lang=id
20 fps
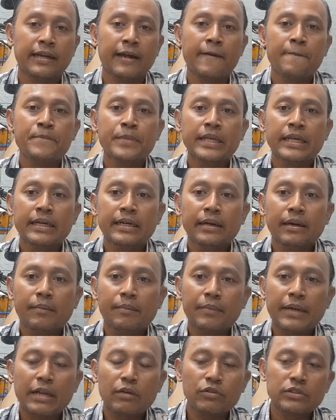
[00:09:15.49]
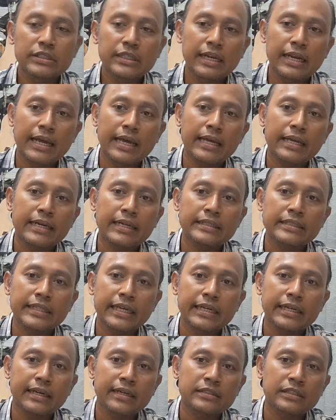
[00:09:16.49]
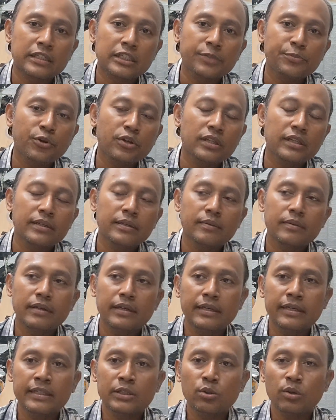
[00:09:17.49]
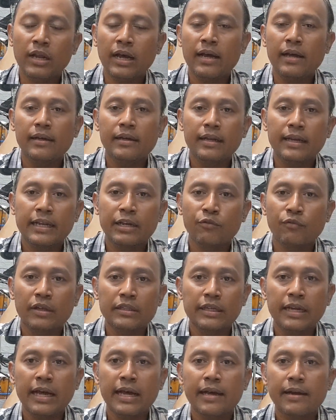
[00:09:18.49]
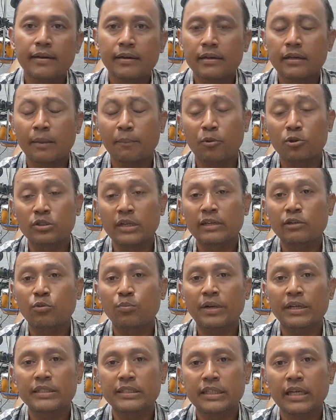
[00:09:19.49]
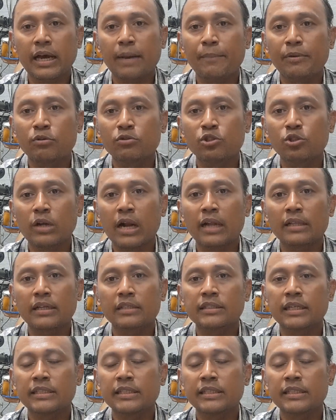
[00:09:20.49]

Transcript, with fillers: Nah, melalui celah ring shaker tersebut itulah lewatlah kebocoran kompresi yang menuju kalter.